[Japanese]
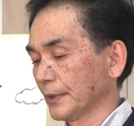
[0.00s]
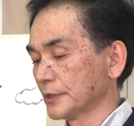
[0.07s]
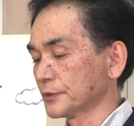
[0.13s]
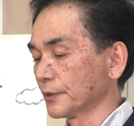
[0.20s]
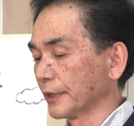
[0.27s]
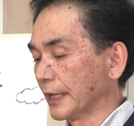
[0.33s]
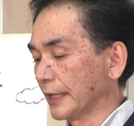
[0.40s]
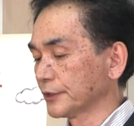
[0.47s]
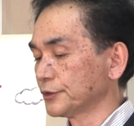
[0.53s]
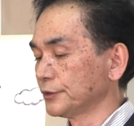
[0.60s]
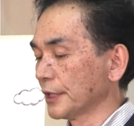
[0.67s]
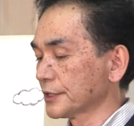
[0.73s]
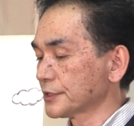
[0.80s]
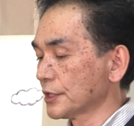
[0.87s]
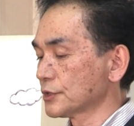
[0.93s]
それが旧
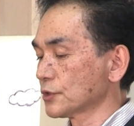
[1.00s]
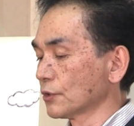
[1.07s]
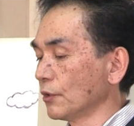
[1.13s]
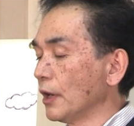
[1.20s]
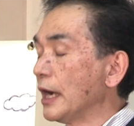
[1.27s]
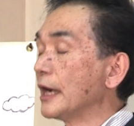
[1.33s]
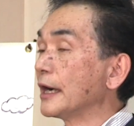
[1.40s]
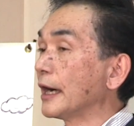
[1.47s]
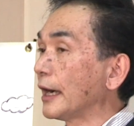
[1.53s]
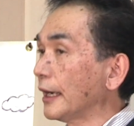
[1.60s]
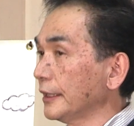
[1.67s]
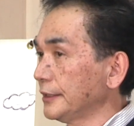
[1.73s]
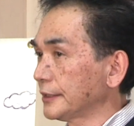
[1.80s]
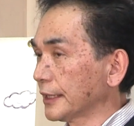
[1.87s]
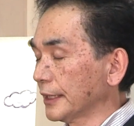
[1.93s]
約聖書の
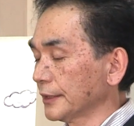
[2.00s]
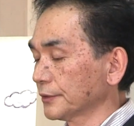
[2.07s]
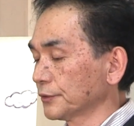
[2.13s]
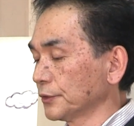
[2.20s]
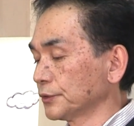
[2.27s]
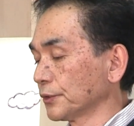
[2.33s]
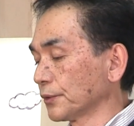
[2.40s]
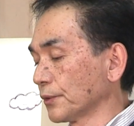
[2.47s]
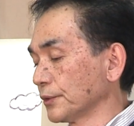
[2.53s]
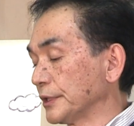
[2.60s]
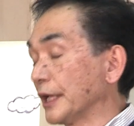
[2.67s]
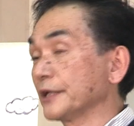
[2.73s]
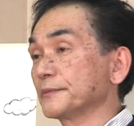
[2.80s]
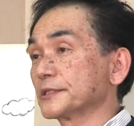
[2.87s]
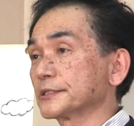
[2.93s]
愛歌というところに
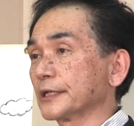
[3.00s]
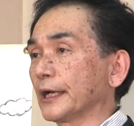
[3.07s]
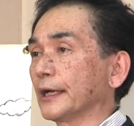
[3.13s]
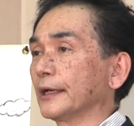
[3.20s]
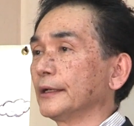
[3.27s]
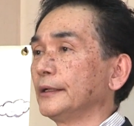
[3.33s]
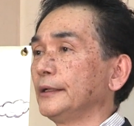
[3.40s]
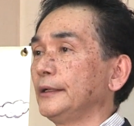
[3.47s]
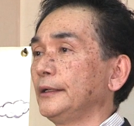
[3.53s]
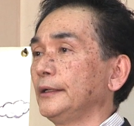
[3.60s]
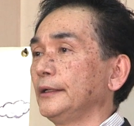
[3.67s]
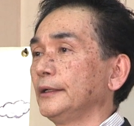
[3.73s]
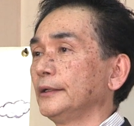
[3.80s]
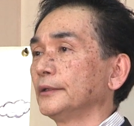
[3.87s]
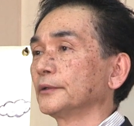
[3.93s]
ありますが
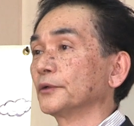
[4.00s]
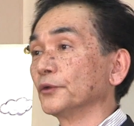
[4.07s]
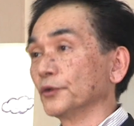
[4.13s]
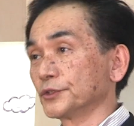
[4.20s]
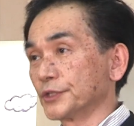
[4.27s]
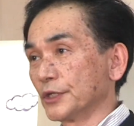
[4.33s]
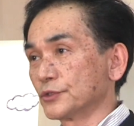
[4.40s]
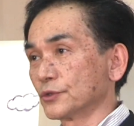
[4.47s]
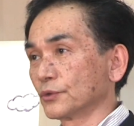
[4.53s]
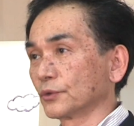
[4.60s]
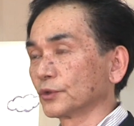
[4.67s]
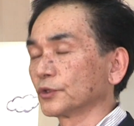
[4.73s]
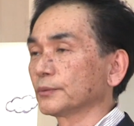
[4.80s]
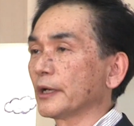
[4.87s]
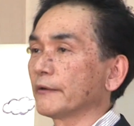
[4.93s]
この聖書の
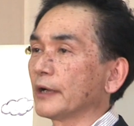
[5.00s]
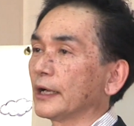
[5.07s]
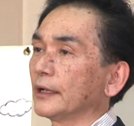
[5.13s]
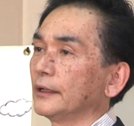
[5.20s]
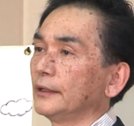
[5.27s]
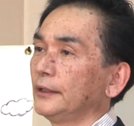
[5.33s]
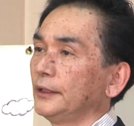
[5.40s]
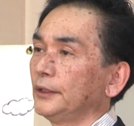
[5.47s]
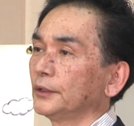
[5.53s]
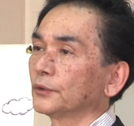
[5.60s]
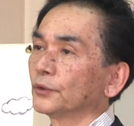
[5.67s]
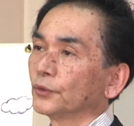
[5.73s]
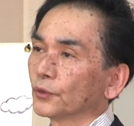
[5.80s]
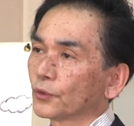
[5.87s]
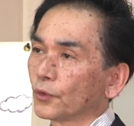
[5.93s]
言葉は
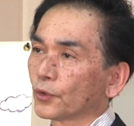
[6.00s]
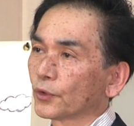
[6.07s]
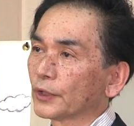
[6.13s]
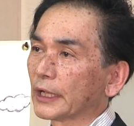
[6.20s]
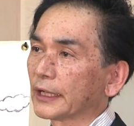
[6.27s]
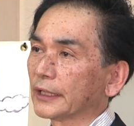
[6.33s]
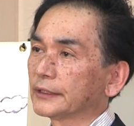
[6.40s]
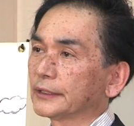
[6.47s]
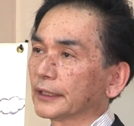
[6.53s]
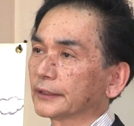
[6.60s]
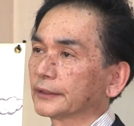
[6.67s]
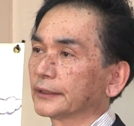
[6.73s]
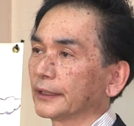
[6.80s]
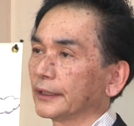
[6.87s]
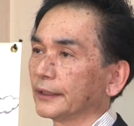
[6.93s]
このコロナ禍にあっ
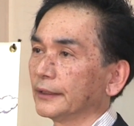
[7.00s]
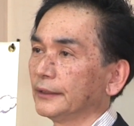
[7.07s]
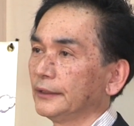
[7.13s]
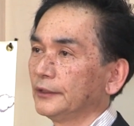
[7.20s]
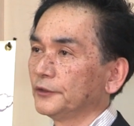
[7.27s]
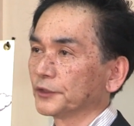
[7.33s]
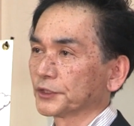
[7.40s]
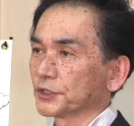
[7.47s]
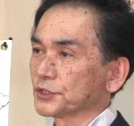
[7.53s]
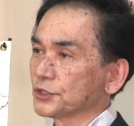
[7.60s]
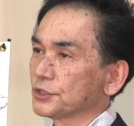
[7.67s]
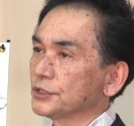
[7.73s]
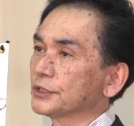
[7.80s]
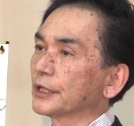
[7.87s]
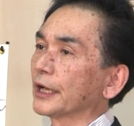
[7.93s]
て私
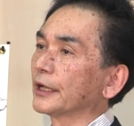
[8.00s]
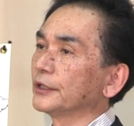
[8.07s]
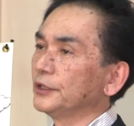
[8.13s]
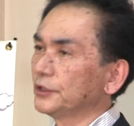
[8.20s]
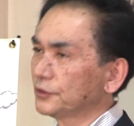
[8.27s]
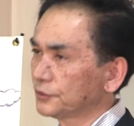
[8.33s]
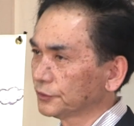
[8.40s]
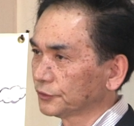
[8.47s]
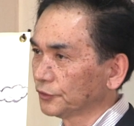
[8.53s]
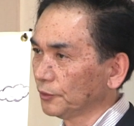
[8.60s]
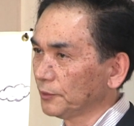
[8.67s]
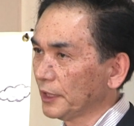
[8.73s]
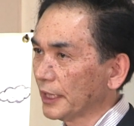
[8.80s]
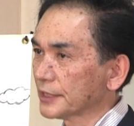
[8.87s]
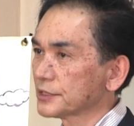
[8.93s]
自身が幾度
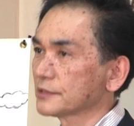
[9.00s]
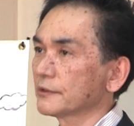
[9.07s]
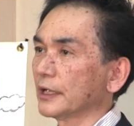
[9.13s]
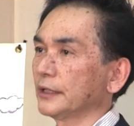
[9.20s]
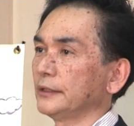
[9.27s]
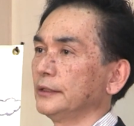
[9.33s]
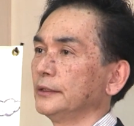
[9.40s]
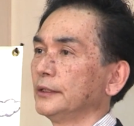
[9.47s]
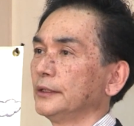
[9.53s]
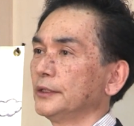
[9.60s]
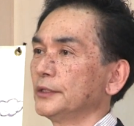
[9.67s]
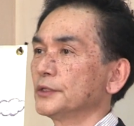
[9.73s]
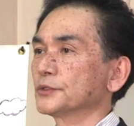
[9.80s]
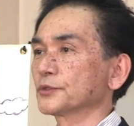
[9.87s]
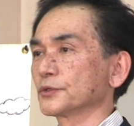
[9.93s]
も味わい
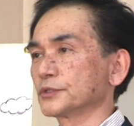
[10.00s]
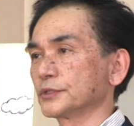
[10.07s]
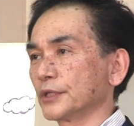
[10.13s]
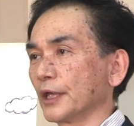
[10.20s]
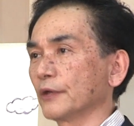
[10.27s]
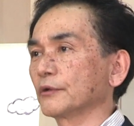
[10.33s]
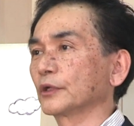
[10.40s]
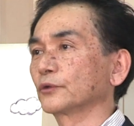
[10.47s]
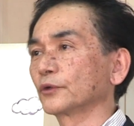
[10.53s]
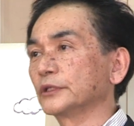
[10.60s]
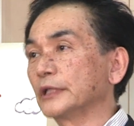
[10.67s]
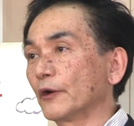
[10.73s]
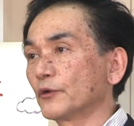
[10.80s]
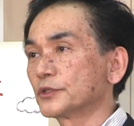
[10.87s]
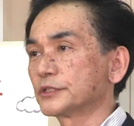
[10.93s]
そして受け取り
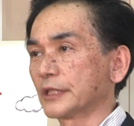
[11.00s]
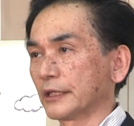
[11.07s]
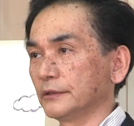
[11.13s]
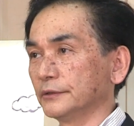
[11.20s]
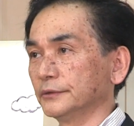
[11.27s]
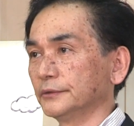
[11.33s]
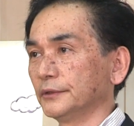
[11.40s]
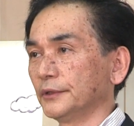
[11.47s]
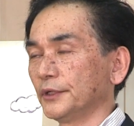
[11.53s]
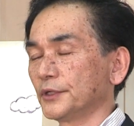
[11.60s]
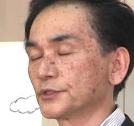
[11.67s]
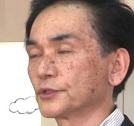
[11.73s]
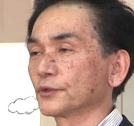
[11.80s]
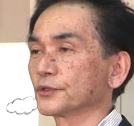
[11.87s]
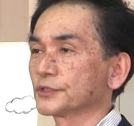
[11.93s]
直している
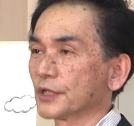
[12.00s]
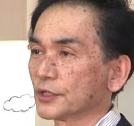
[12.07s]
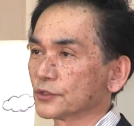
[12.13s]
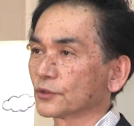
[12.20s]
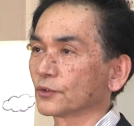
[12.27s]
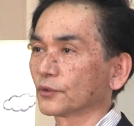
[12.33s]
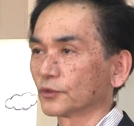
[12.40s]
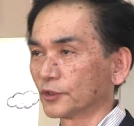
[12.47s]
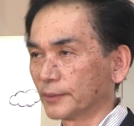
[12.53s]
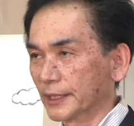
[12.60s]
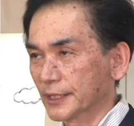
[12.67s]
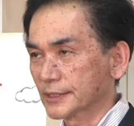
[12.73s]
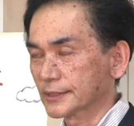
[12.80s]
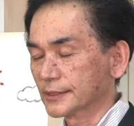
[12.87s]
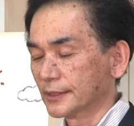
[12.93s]
その聖書の言葉
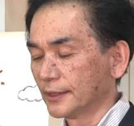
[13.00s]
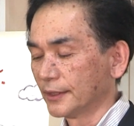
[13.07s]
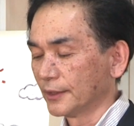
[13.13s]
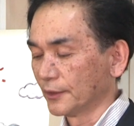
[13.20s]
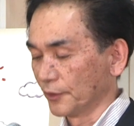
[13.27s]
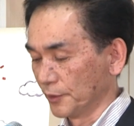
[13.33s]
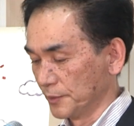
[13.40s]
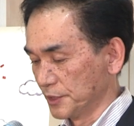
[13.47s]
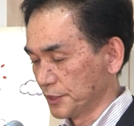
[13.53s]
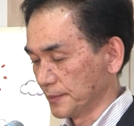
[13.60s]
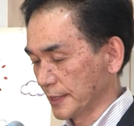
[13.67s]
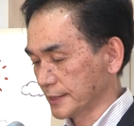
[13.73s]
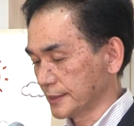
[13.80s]
ですお読みしま